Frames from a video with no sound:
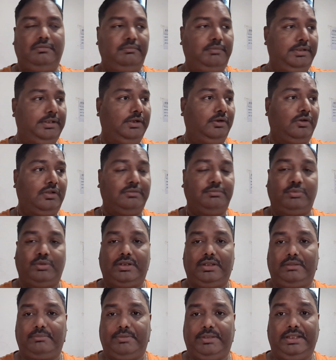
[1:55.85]
भैया को आज
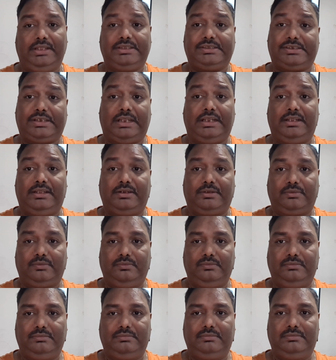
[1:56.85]
बोला कि भैया स्टाइल कर दो